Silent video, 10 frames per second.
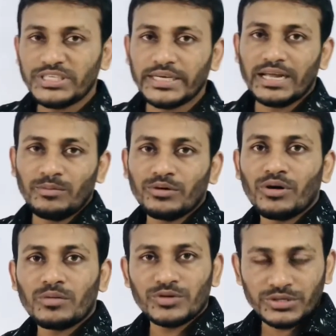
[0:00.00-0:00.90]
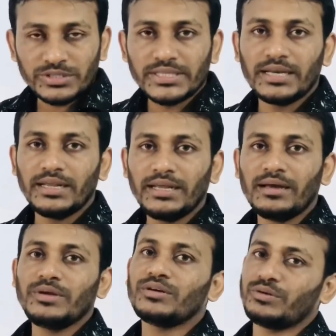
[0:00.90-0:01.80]
শিক্ষা এবং কর্মসংস্থান নিয়ে
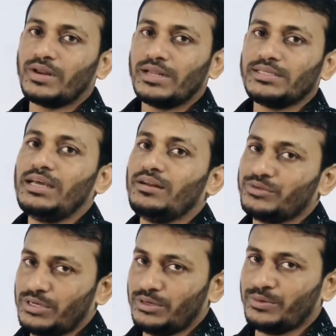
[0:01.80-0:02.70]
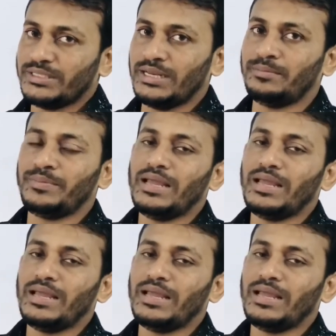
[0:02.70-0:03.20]
আমি গত ক্লাসে আলোচনা করেছিলাম